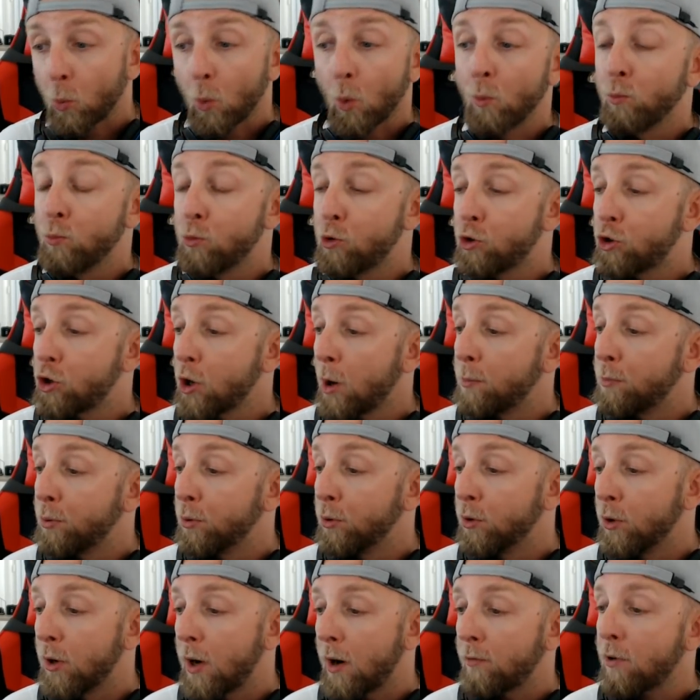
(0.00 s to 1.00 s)
où ça
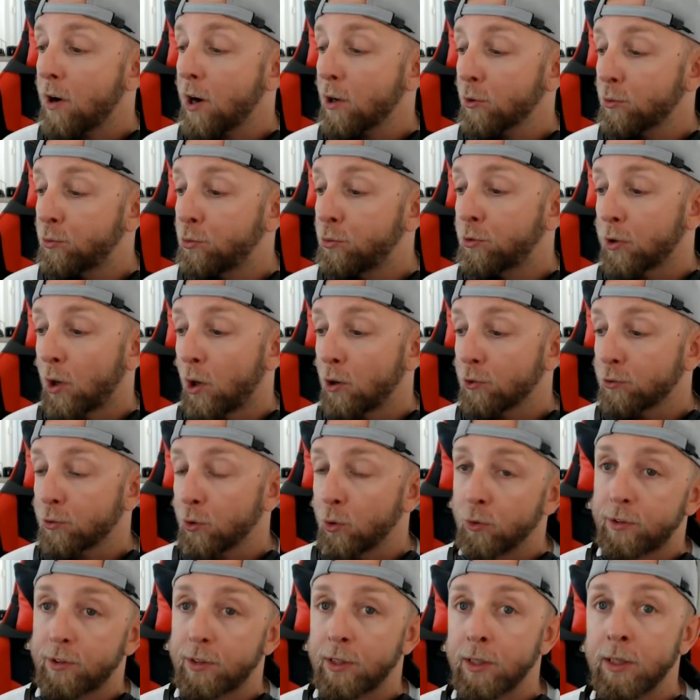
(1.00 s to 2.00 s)
peut avoir du sens
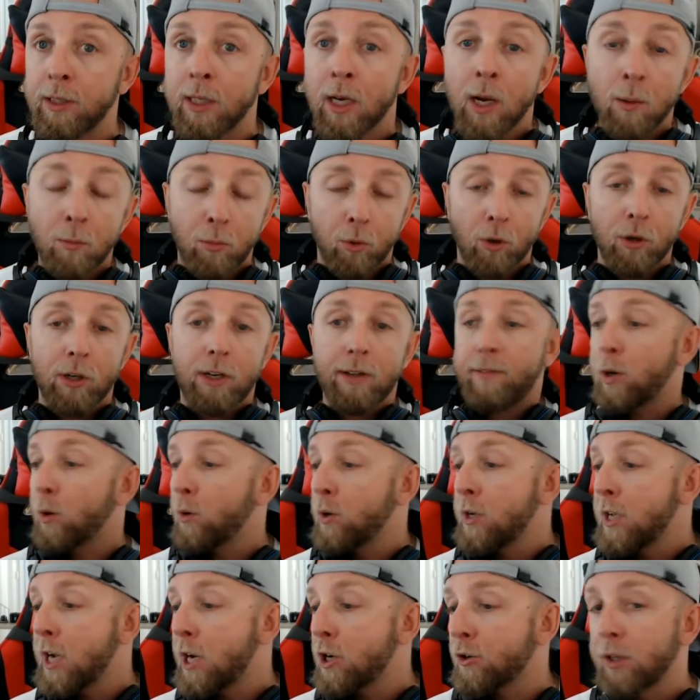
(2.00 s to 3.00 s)
aussi pour le
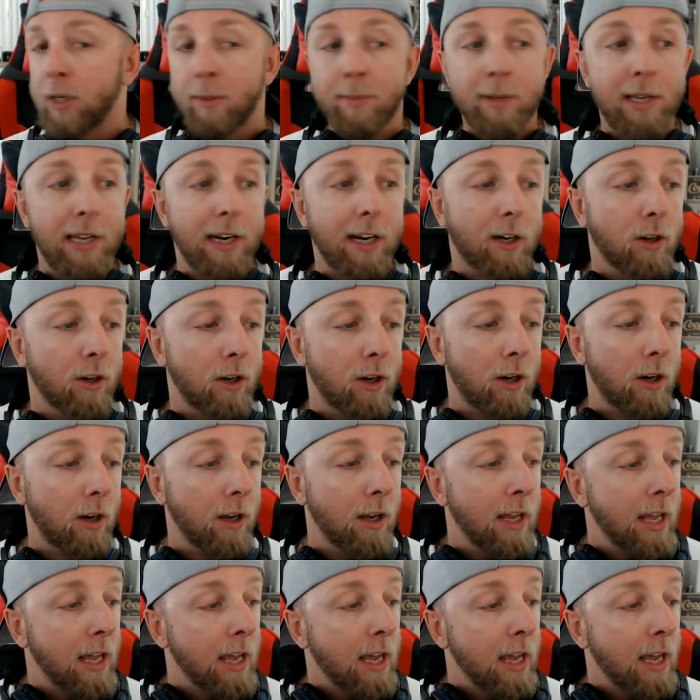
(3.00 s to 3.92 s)
déverrouillage, on est bien d'accord.